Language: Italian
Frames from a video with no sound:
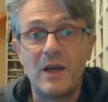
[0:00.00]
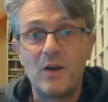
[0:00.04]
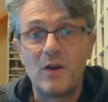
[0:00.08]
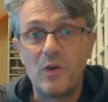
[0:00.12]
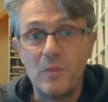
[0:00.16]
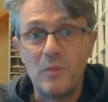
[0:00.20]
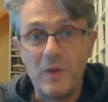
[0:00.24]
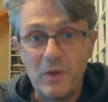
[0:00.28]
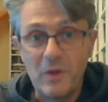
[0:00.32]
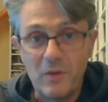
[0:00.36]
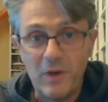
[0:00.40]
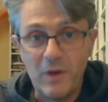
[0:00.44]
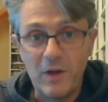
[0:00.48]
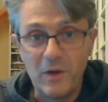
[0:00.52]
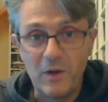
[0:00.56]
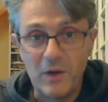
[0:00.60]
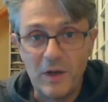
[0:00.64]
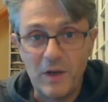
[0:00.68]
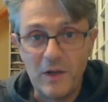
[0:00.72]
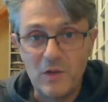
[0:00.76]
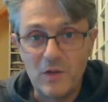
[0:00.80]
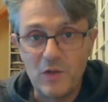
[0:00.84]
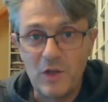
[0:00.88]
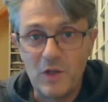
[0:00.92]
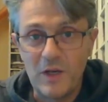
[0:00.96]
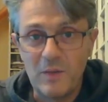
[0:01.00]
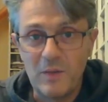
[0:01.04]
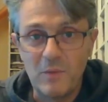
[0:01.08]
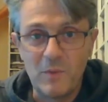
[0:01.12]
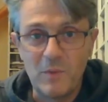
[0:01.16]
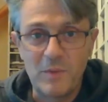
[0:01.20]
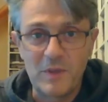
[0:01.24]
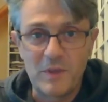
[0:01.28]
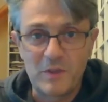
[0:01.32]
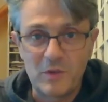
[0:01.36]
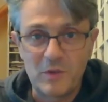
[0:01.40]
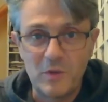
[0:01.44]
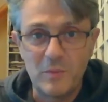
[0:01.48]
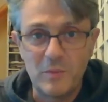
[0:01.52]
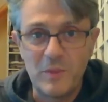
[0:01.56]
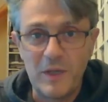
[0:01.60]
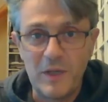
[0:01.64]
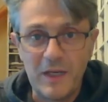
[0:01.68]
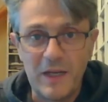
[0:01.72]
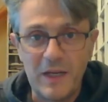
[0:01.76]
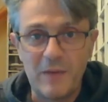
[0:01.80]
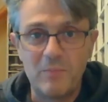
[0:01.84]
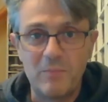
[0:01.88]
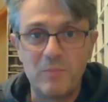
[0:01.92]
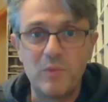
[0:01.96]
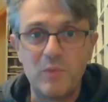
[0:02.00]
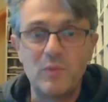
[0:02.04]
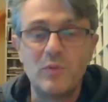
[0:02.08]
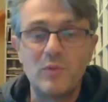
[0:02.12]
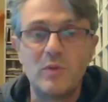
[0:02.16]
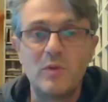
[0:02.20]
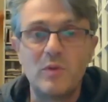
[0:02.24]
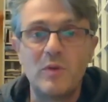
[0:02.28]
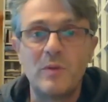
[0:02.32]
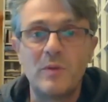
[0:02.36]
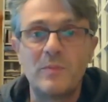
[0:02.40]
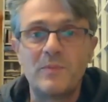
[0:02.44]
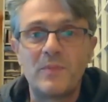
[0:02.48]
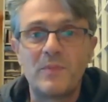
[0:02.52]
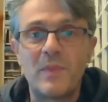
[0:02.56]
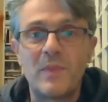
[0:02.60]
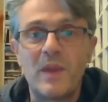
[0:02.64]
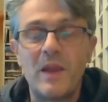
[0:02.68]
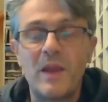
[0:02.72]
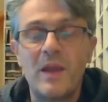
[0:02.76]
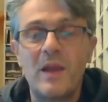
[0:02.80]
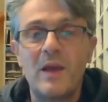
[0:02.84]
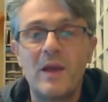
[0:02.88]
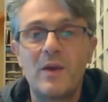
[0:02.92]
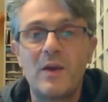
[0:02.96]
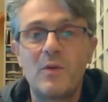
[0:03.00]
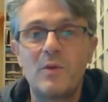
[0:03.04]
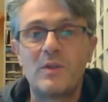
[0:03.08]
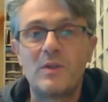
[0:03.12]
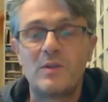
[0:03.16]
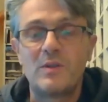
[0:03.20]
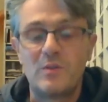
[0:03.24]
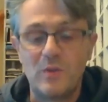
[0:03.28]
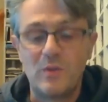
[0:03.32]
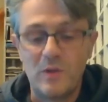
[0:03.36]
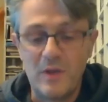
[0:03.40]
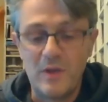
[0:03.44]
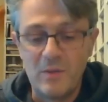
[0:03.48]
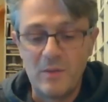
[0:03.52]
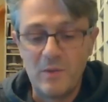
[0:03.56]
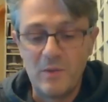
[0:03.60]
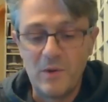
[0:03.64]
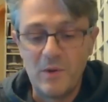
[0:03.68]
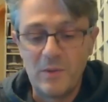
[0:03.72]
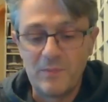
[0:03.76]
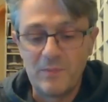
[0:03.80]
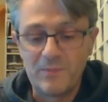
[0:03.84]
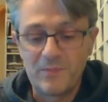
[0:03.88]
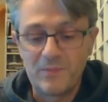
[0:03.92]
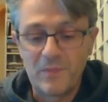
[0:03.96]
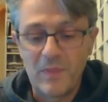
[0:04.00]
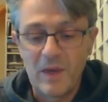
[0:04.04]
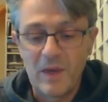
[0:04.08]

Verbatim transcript: come quello che leggeremo per scoprire appunto questo libro,